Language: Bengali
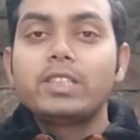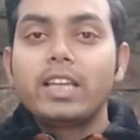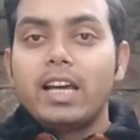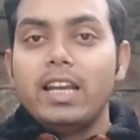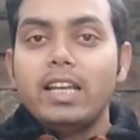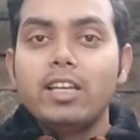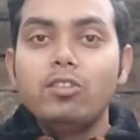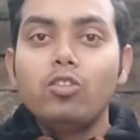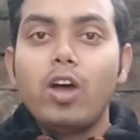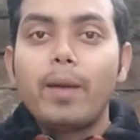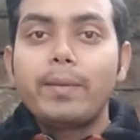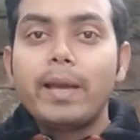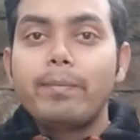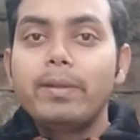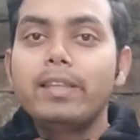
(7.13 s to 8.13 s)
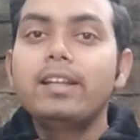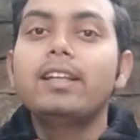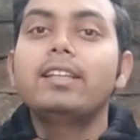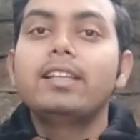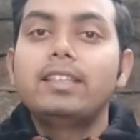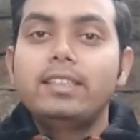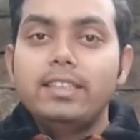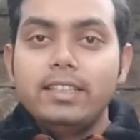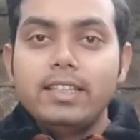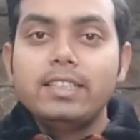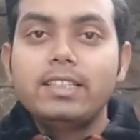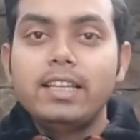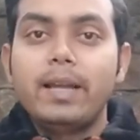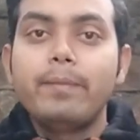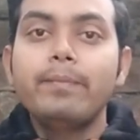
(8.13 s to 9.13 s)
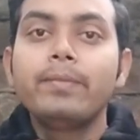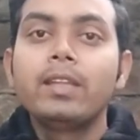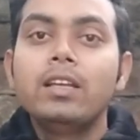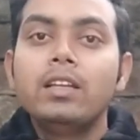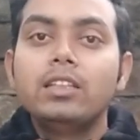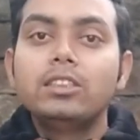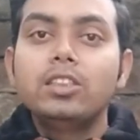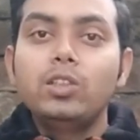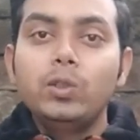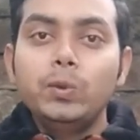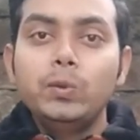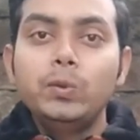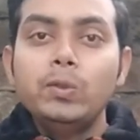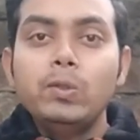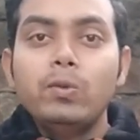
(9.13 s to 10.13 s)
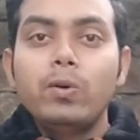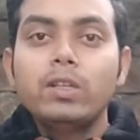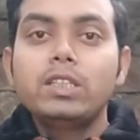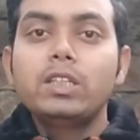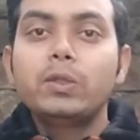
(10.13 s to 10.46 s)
সেখানে কিন্তু আমি আপনাদেরকে দেখিয়ে দিয়েছিলাম যে নতুন দু